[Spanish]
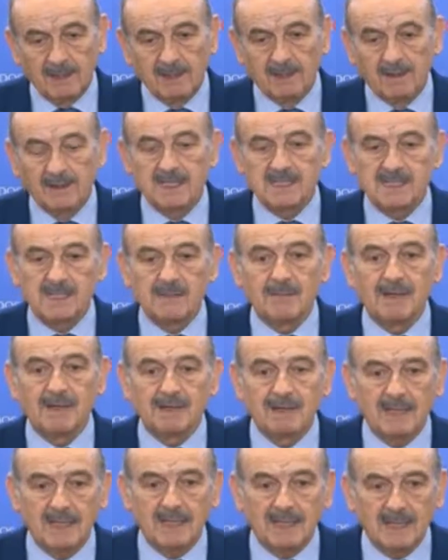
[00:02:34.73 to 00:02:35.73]
desde
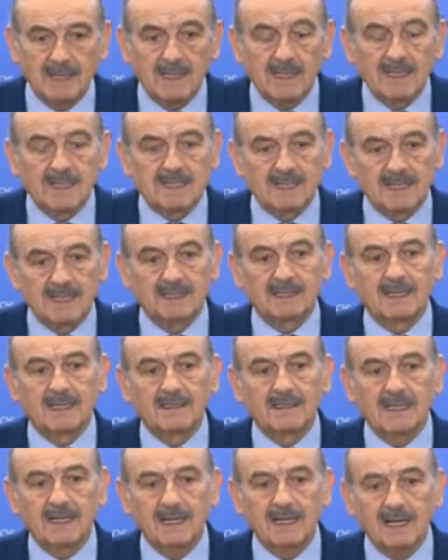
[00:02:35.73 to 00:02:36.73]
Madrid,
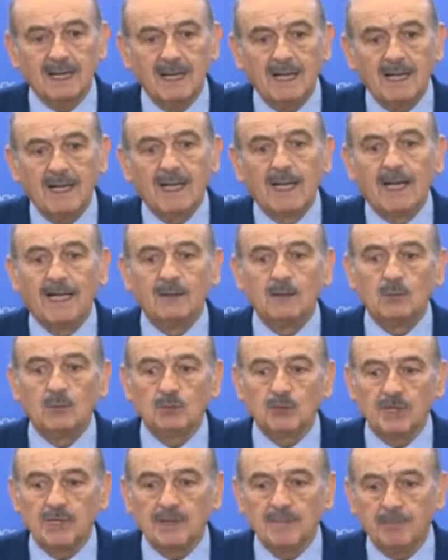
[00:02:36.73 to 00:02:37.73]
Santander, en
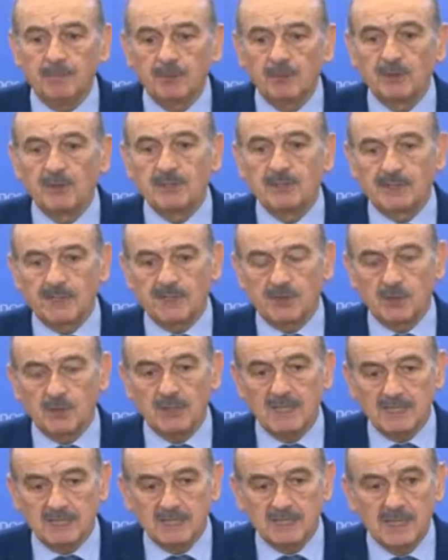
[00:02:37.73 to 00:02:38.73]
un tiempo de tres
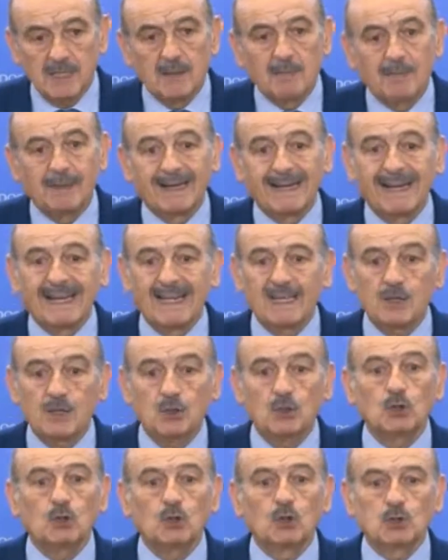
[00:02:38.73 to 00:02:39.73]
horas para el
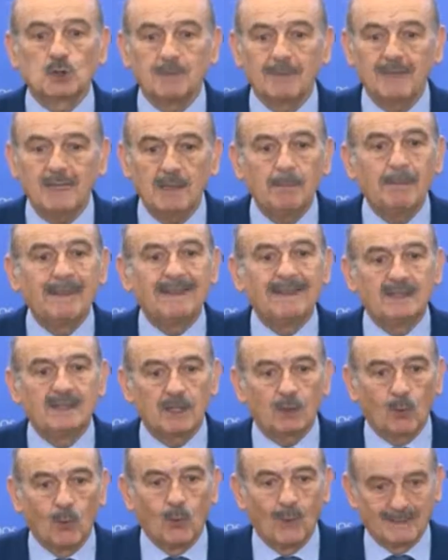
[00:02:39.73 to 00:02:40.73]
año
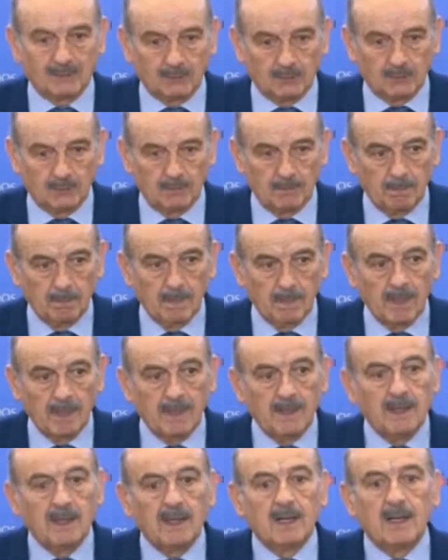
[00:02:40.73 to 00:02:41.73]
2024.
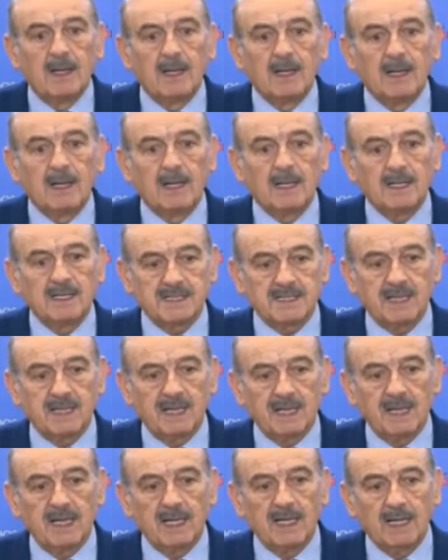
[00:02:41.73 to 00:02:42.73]

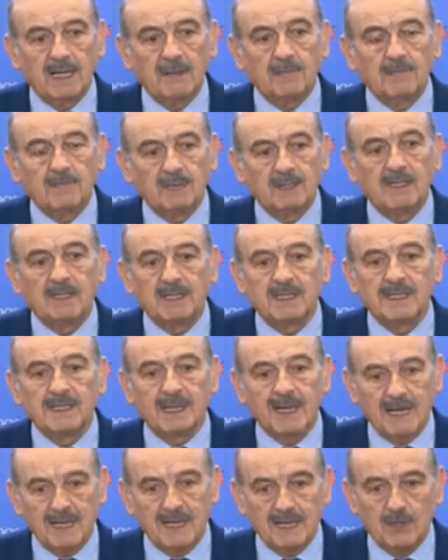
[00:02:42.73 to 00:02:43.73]
Este
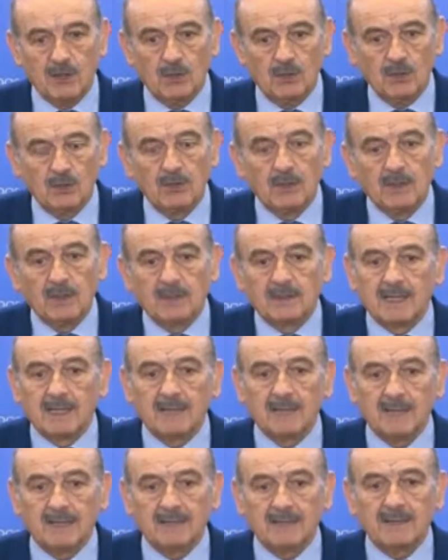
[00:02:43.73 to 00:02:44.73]
itinerario
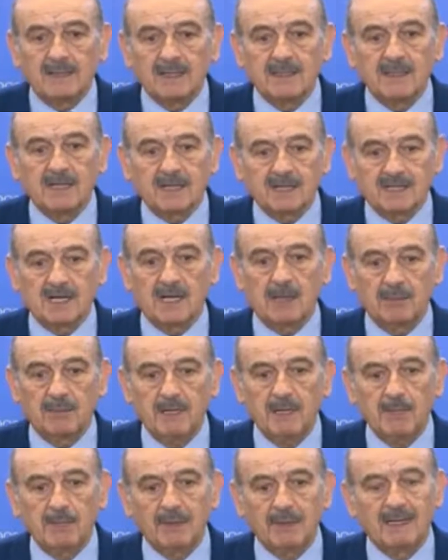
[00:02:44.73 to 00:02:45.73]
también tiene que
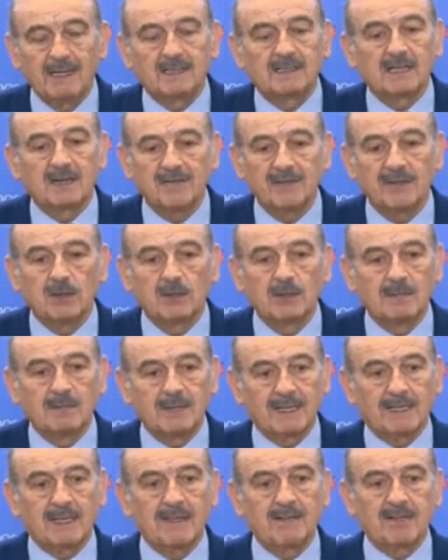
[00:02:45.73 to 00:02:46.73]
servir para el tráfico de
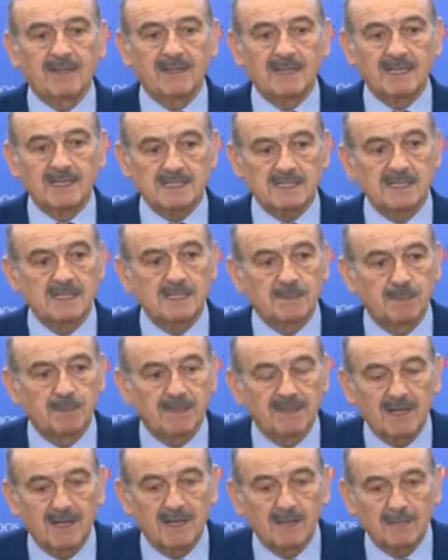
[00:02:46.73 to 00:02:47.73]
mercancías,
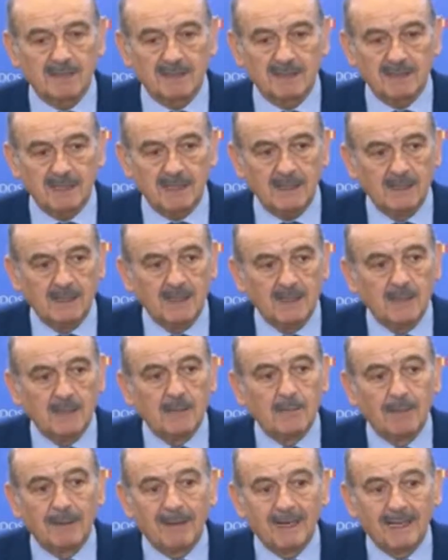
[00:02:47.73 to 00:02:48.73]
especialmente
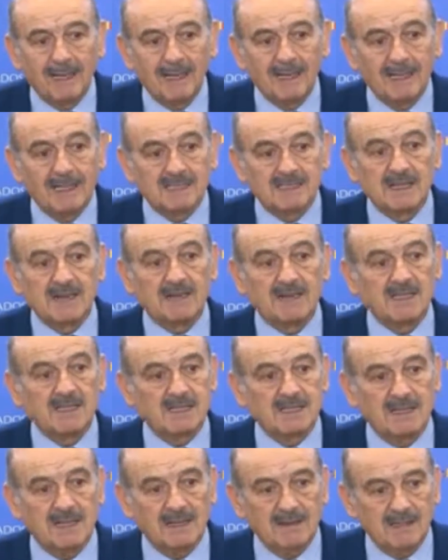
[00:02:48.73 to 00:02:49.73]
para las
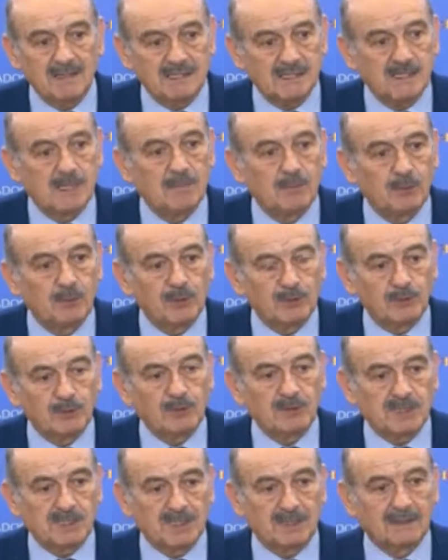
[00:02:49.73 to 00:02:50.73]
necesidades del
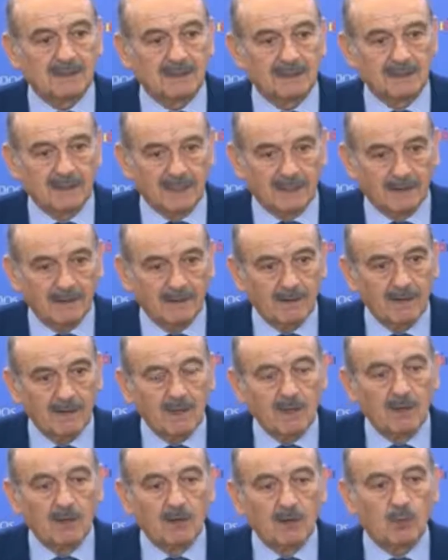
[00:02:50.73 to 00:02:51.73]
puerto de Santander,
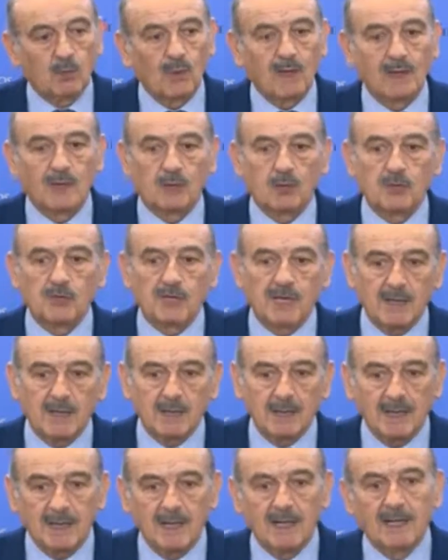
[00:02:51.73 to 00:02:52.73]
lo cual
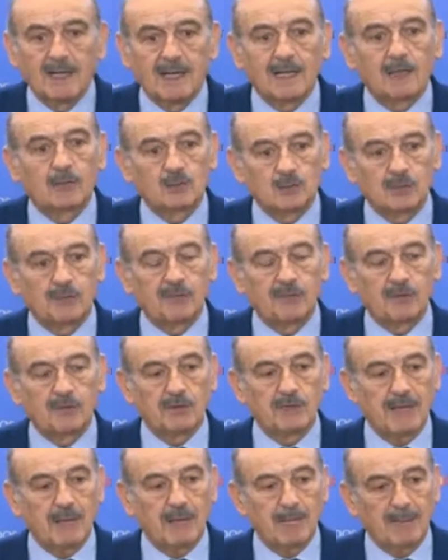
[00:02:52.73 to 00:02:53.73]
conlleva la
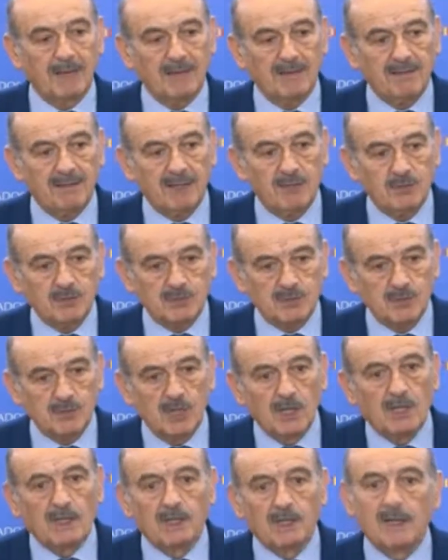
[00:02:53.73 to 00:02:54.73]
construcción de apeaderos,
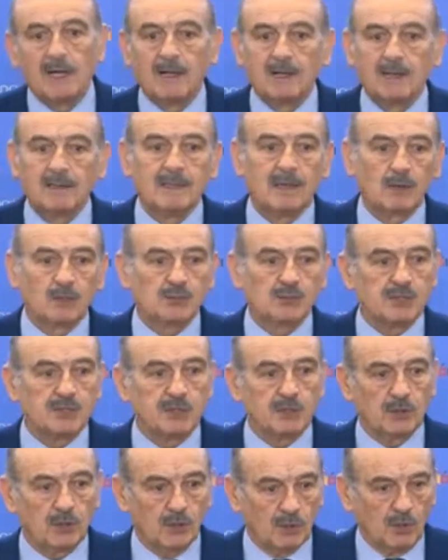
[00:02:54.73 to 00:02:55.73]
eh, en algún
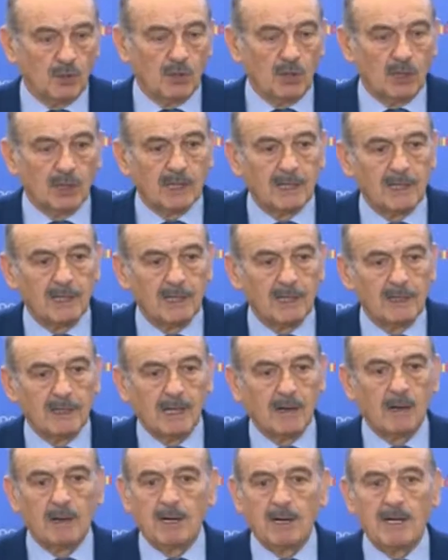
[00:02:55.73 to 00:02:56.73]
sitio eh,
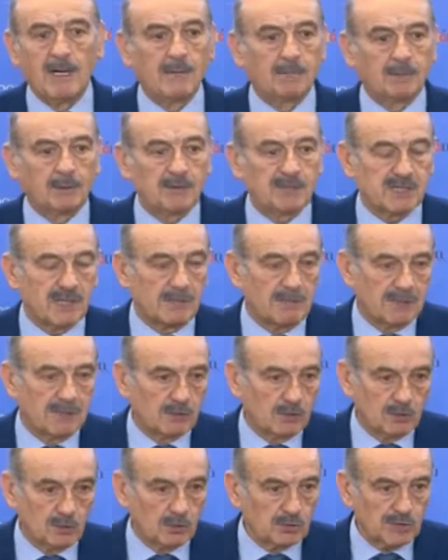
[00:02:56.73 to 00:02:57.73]
el
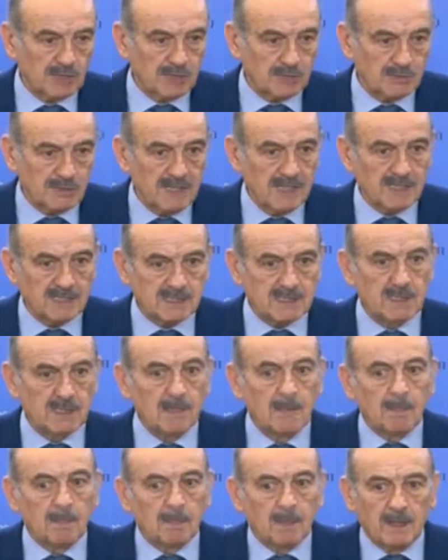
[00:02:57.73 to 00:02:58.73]
aprovechamiento de otras vías,
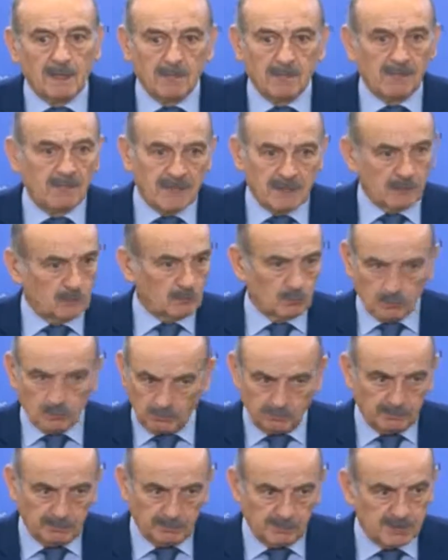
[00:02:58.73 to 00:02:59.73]
en fin,
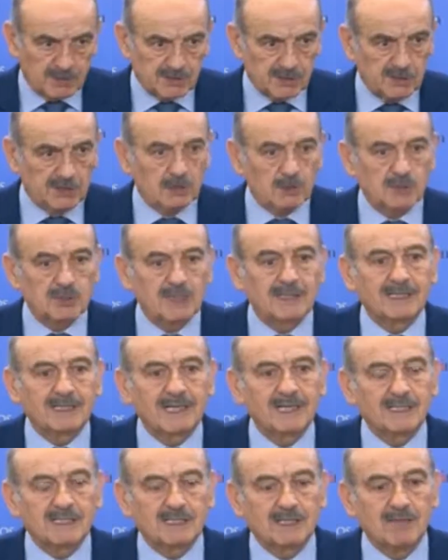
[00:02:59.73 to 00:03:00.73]
distintos
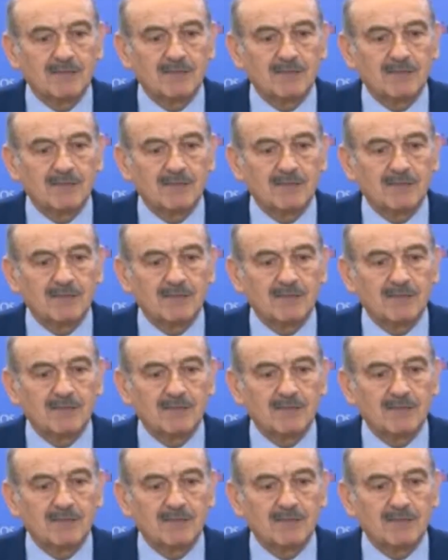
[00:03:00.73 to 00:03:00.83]
detalles